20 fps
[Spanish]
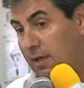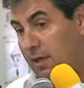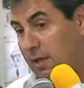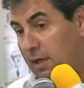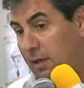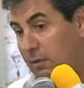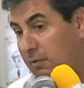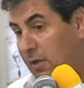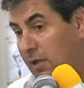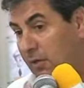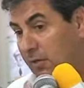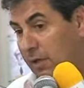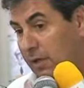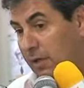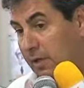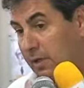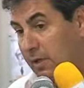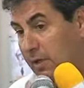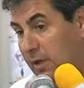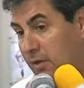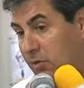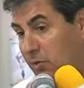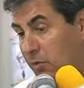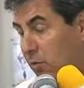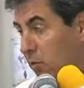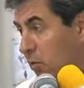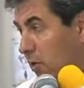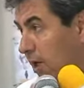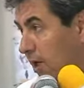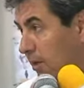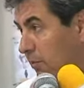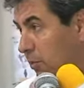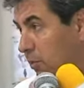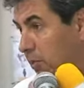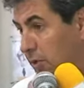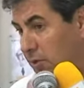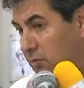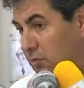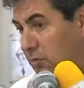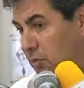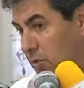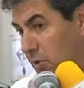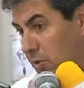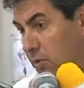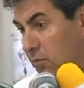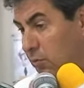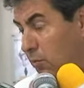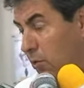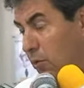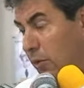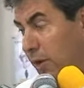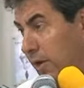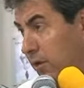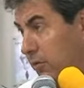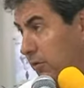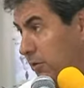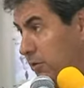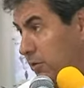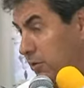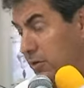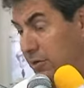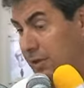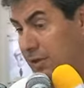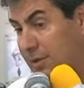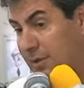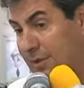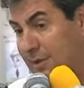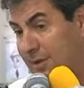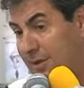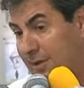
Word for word: que vieron en, en, Uruguay porque es un jugador con muy buenas condiciones.